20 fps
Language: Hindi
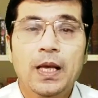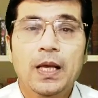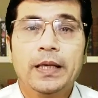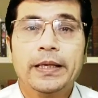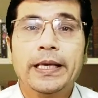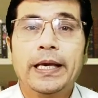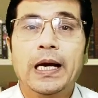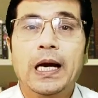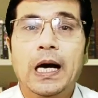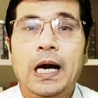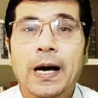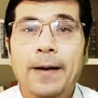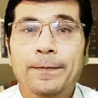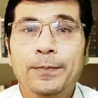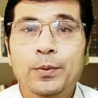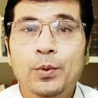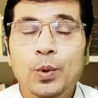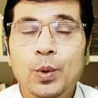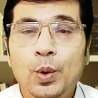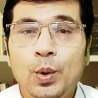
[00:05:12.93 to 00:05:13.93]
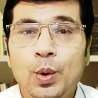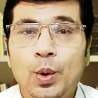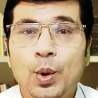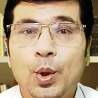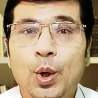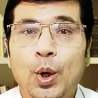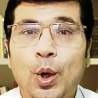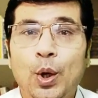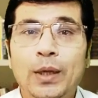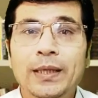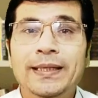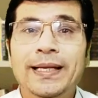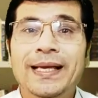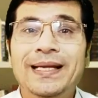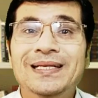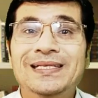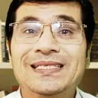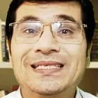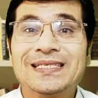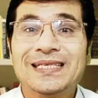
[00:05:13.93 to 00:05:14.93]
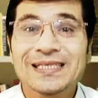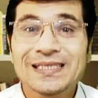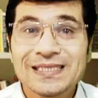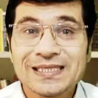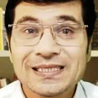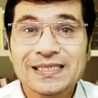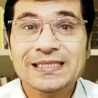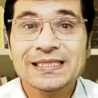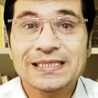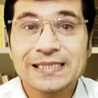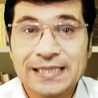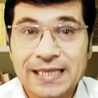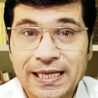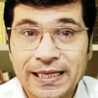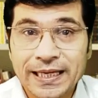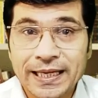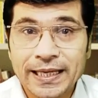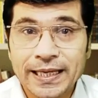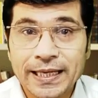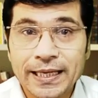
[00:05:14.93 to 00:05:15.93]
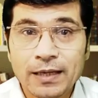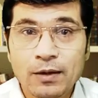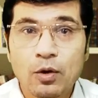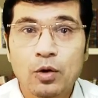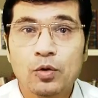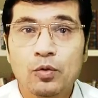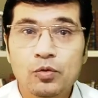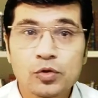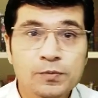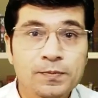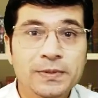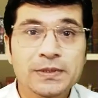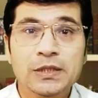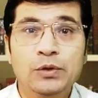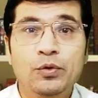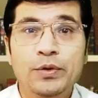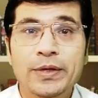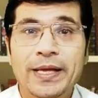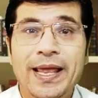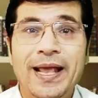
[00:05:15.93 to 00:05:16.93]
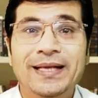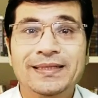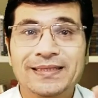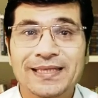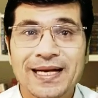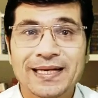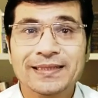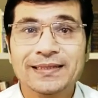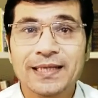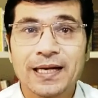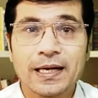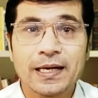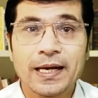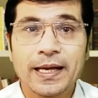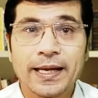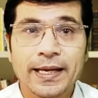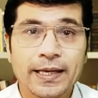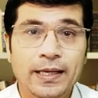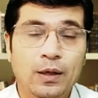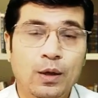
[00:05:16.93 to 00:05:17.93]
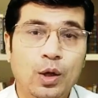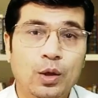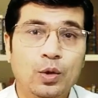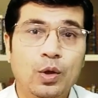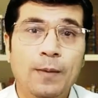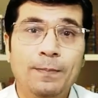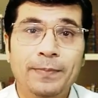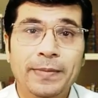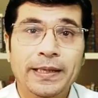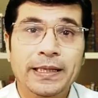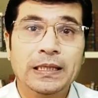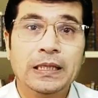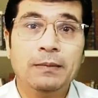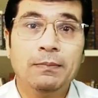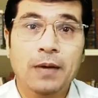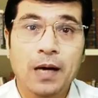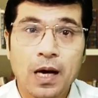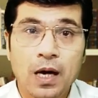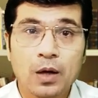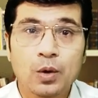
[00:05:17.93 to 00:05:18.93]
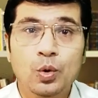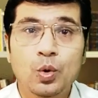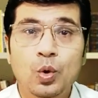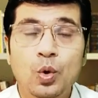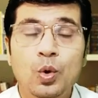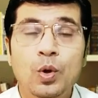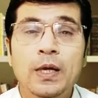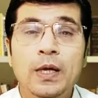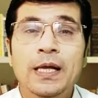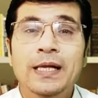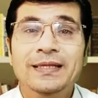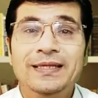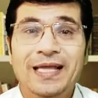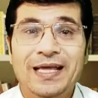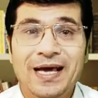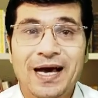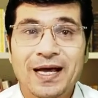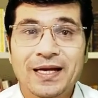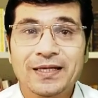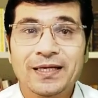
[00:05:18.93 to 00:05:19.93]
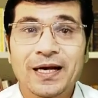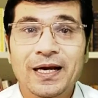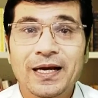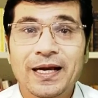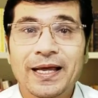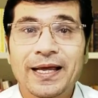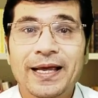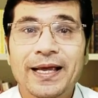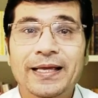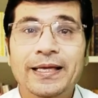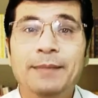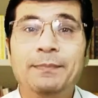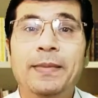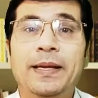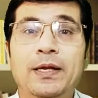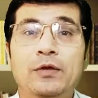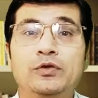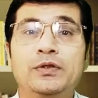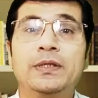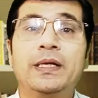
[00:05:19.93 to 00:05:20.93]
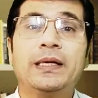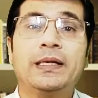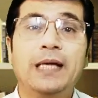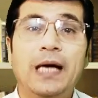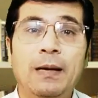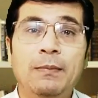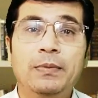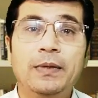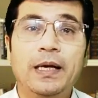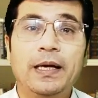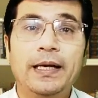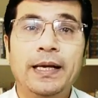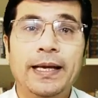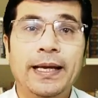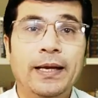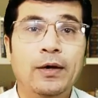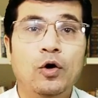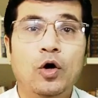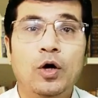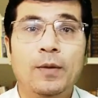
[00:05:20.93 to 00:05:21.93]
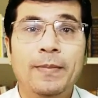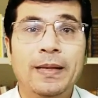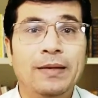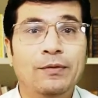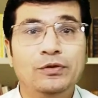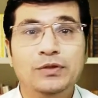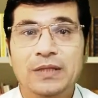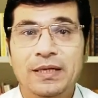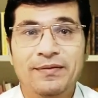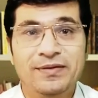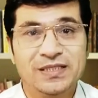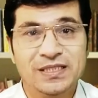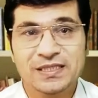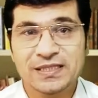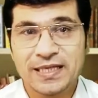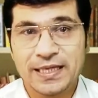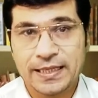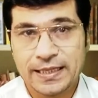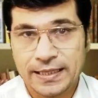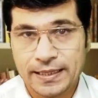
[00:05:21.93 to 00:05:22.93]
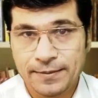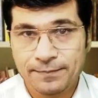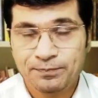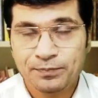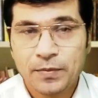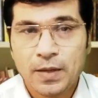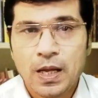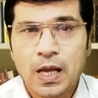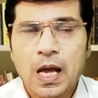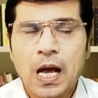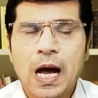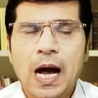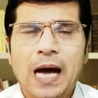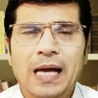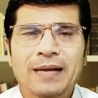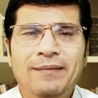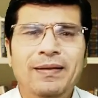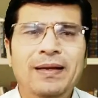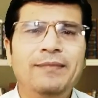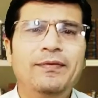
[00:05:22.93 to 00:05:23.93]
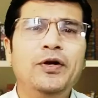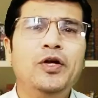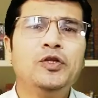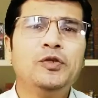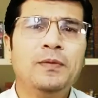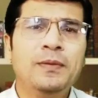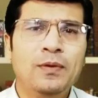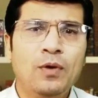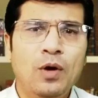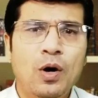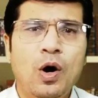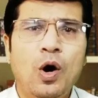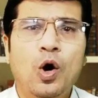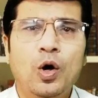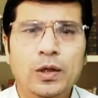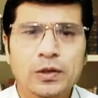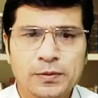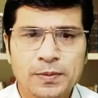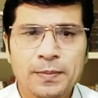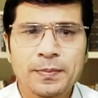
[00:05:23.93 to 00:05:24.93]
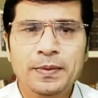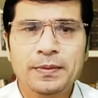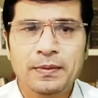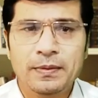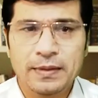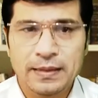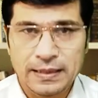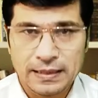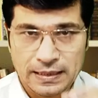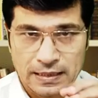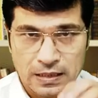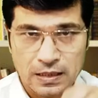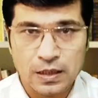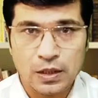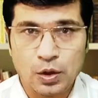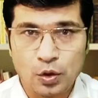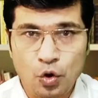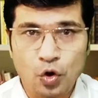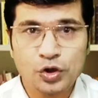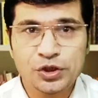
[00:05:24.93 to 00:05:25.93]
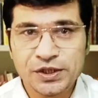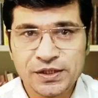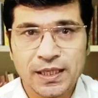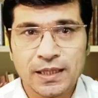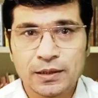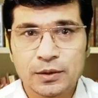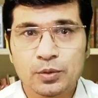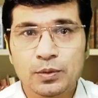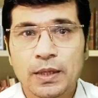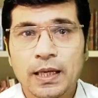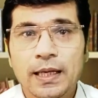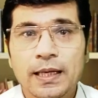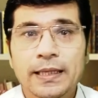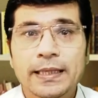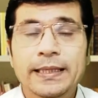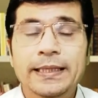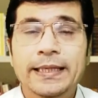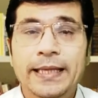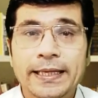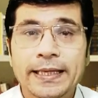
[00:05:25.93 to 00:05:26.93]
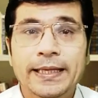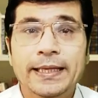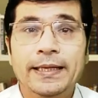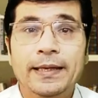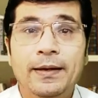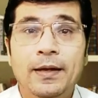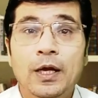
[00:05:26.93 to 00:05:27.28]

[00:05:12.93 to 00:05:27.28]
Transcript: कि आपको ऑनलाइन स्किल्स सीखने हैं और उसमें से कोई एक सिलेक्ट करना है और अपने दिमाग को तैयार करना है कि मैंने उसके अंदर काम करना है और मैंने वो सर्विसेज देनी है आने वाली वीडियोस में और उस पर रोशनी डाल दूंगा लेकिन